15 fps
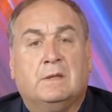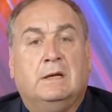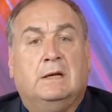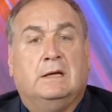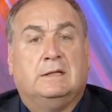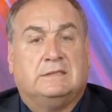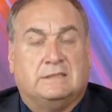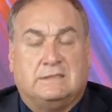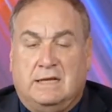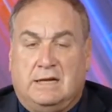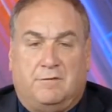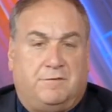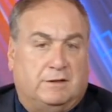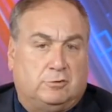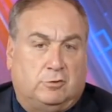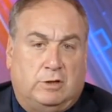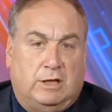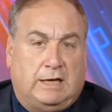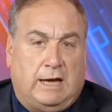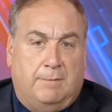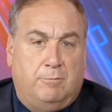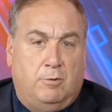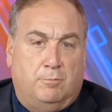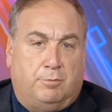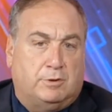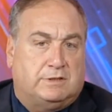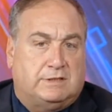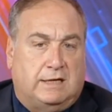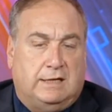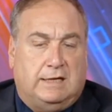Stasera ha fatto dei cambi un po'
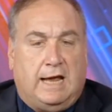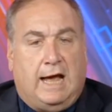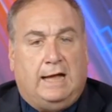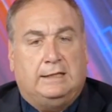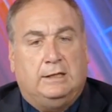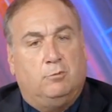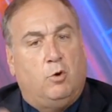sarriani,